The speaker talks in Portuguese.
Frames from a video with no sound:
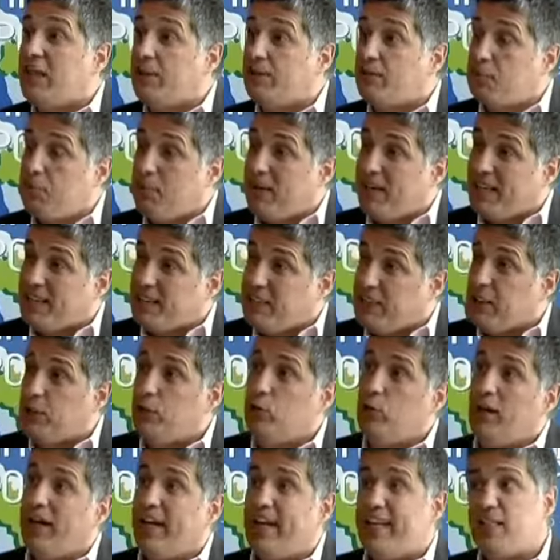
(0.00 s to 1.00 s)
temos
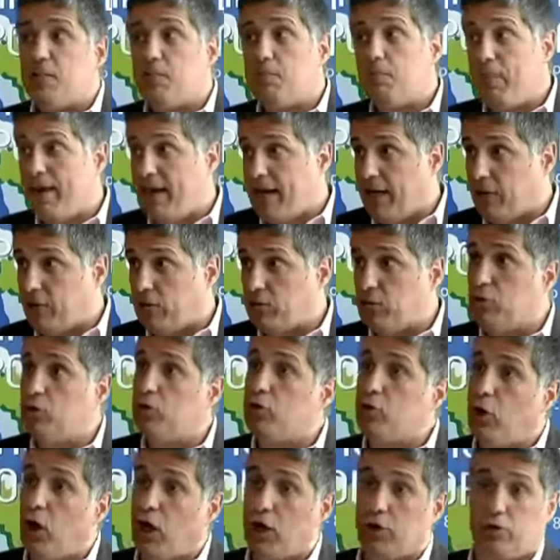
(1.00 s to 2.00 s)
perdido o respeito
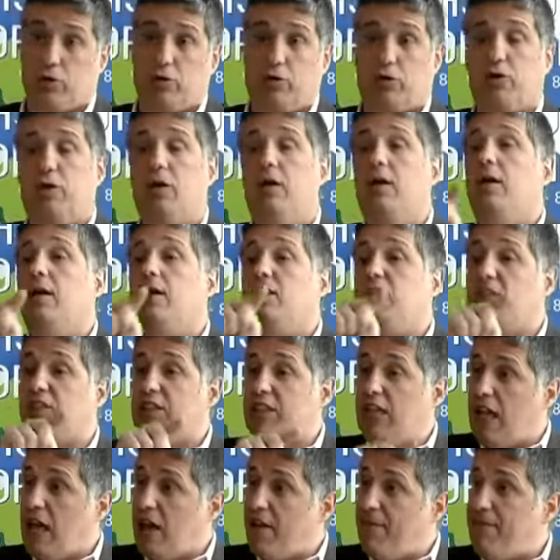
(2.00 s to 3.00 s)
dos nossos
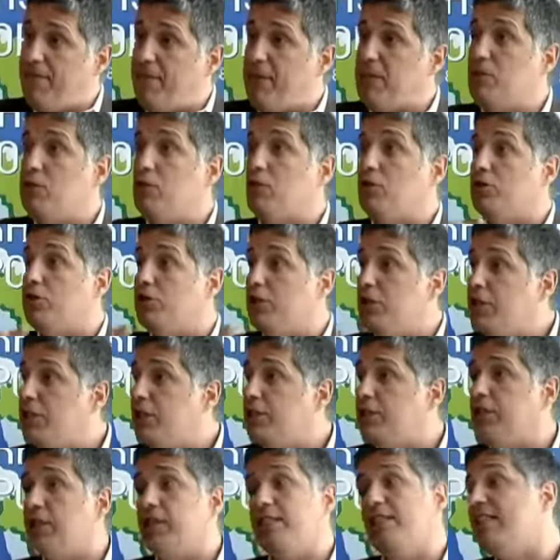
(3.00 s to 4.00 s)
chefes,
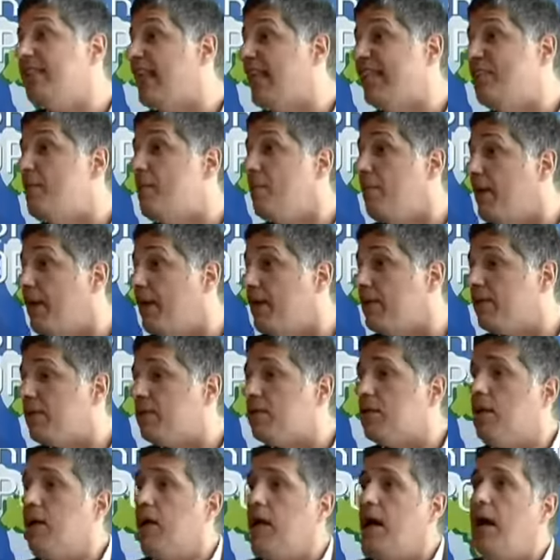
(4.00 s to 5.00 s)
lojistas e das
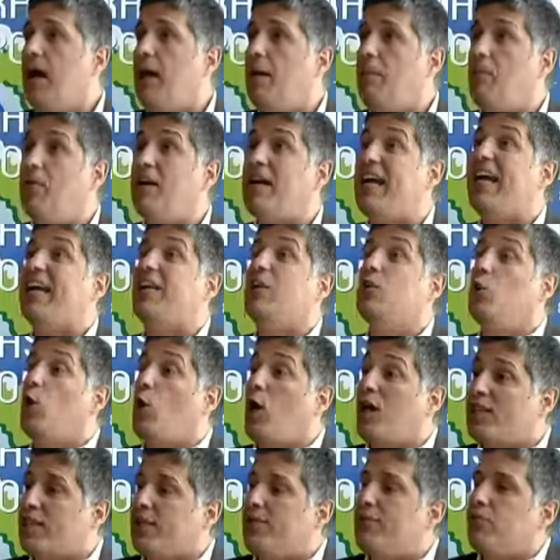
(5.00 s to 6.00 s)
empresas, é porque a
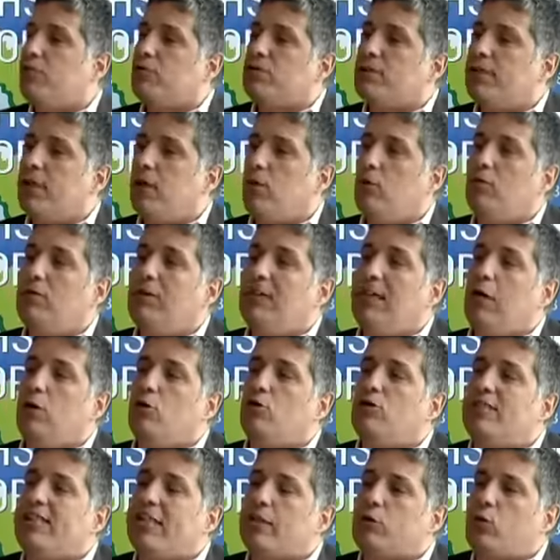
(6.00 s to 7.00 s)
nossa função
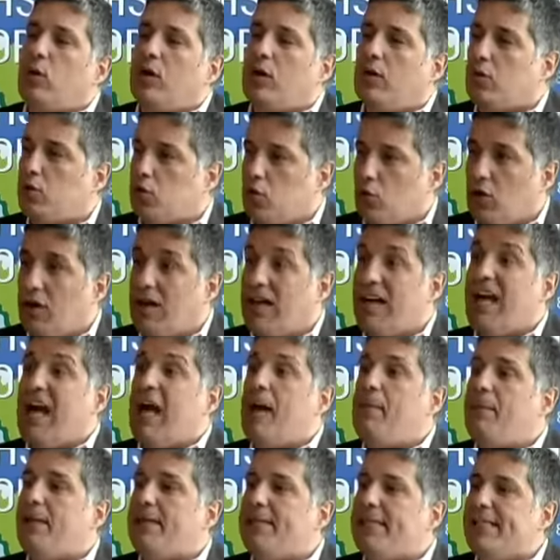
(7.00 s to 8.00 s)
não se atualizou.
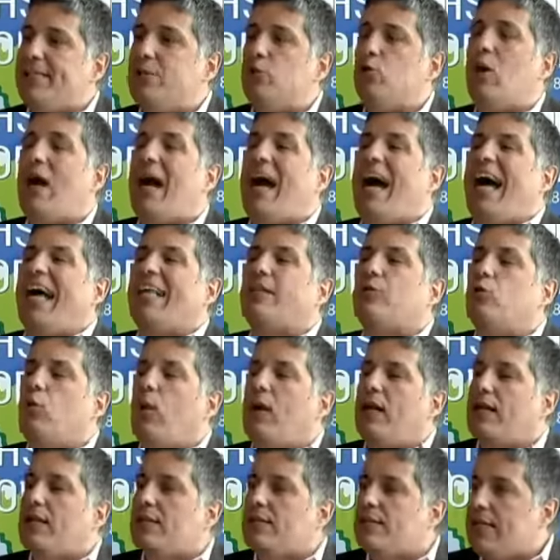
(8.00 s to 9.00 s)
É preciso
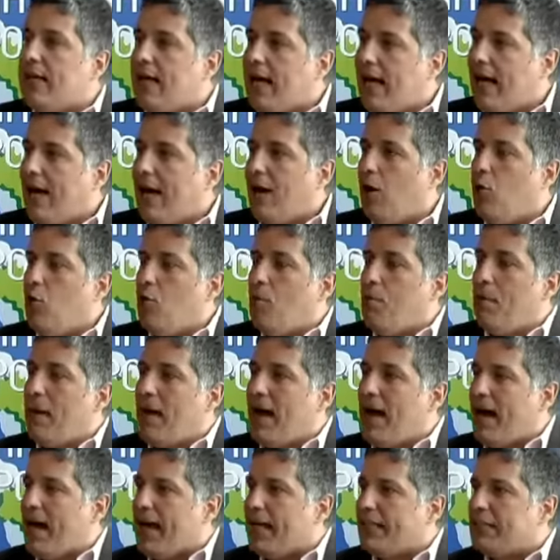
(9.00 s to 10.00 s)
atualizar o
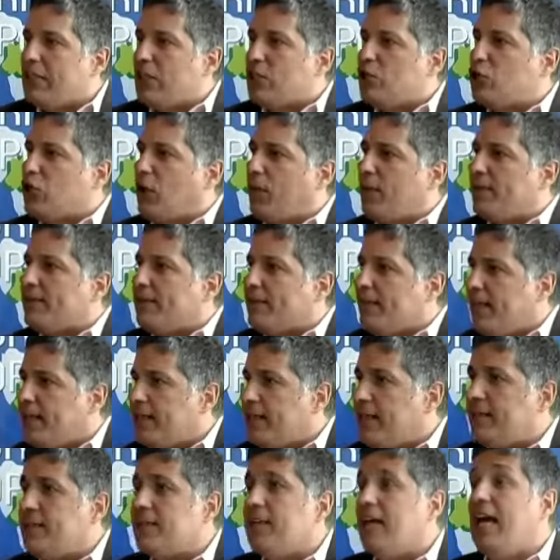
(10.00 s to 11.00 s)
marketing de shopping
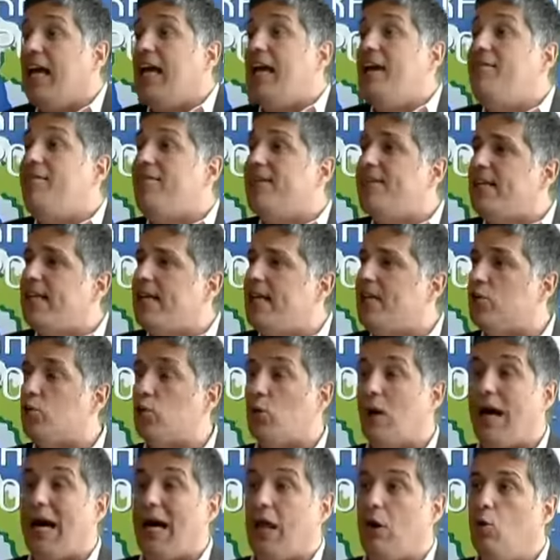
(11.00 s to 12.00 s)
centers e fazer isso
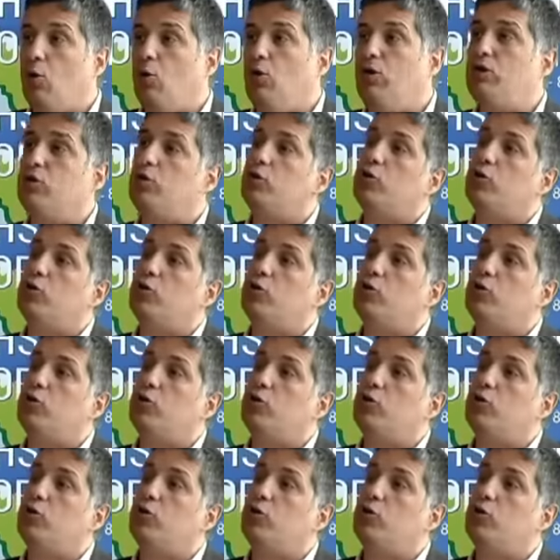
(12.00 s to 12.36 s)
à luz